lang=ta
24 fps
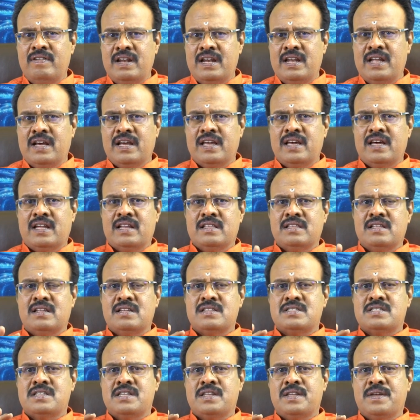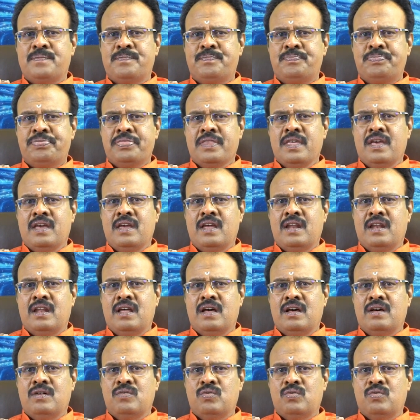வெள்ளி நகையாக இருந்தாலும் சரி என்ன